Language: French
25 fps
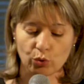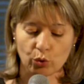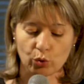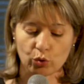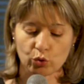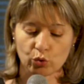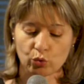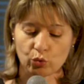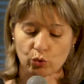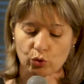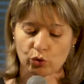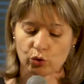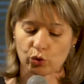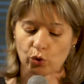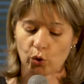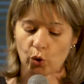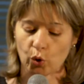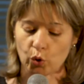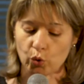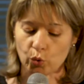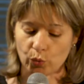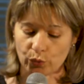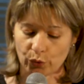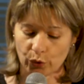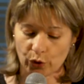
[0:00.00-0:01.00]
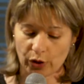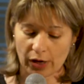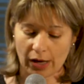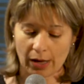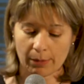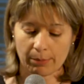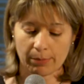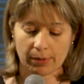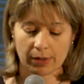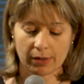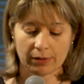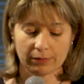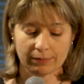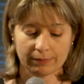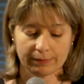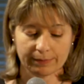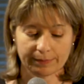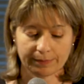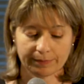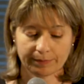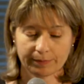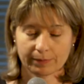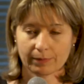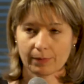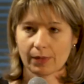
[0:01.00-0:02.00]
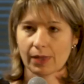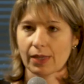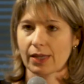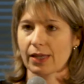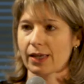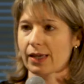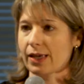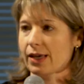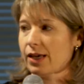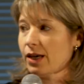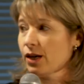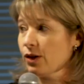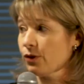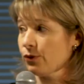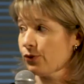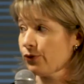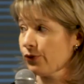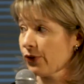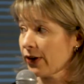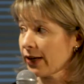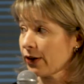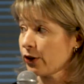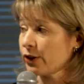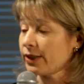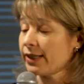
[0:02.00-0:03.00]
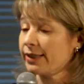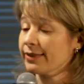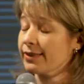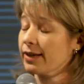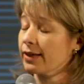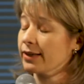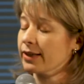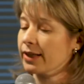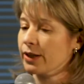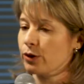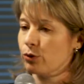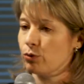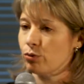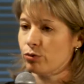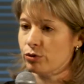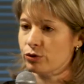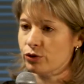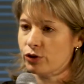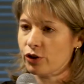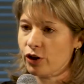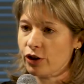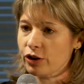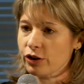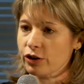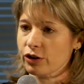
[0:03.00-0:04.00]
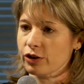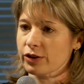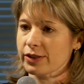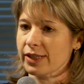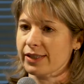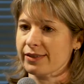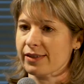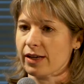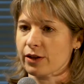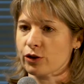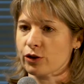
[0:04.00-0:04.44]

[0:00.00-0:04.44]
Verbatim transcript: de ressources renouvelables et faire des agriculteurs des